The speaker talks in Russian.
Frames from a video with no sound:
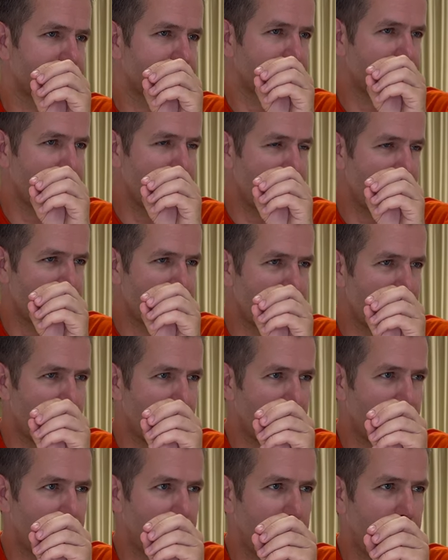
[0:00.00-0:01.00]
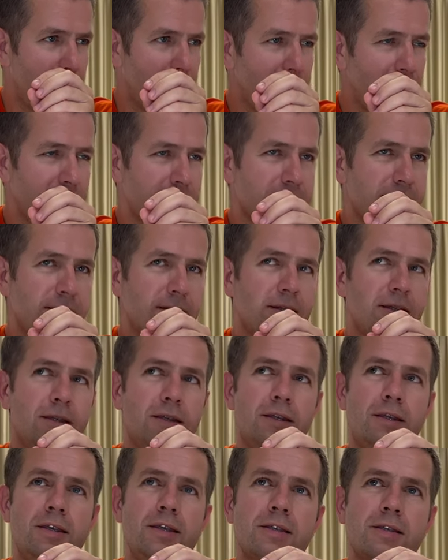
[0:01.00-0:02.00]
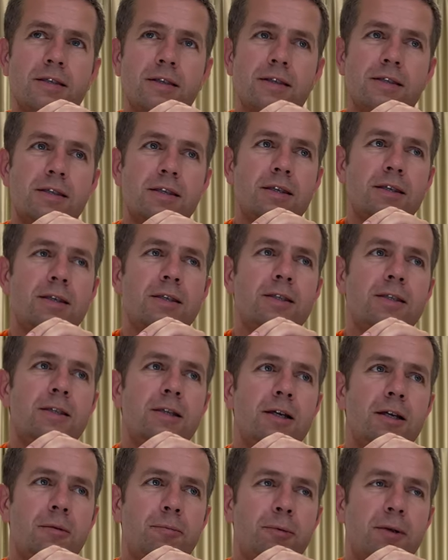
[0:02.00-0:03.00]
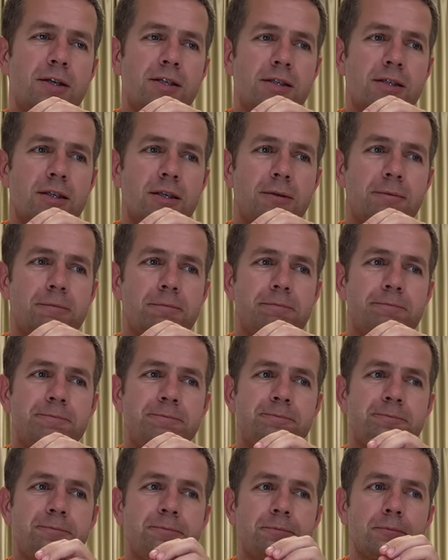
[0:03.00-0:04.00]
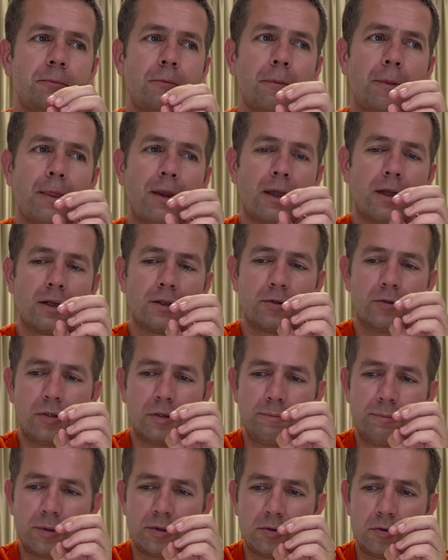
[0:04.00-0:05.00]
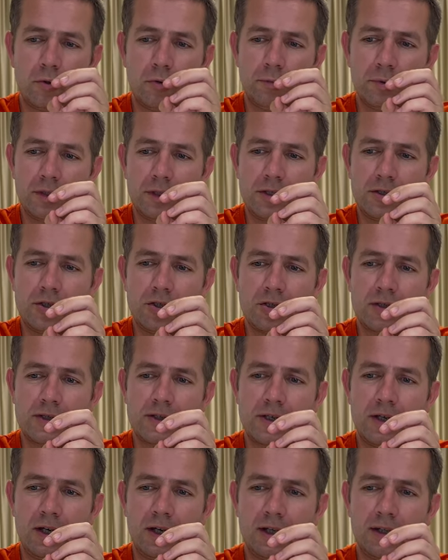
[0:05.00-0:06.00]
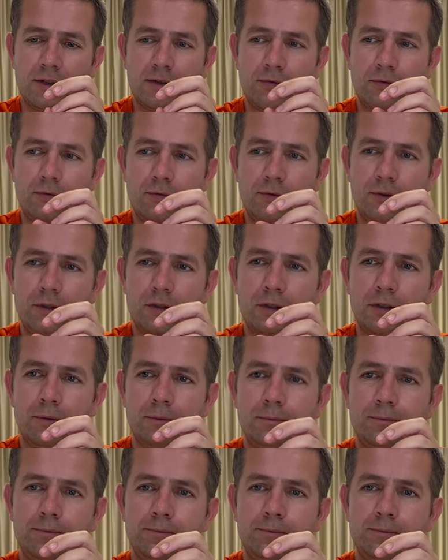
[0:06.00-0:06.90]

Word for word: Есть какой-то баланс кислости и терпкости который потом исчезает в